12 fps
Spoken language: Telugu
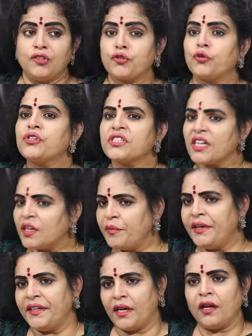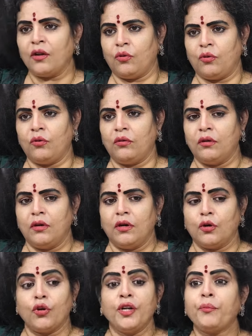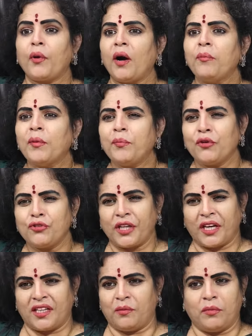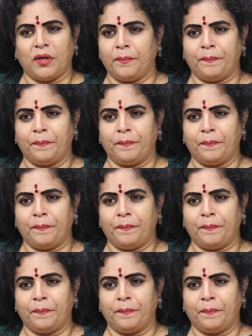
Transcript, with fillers: ఈ సోషల్ మీడియాలో కొన్ని పాపప్ అవుతాయి కదమ్మా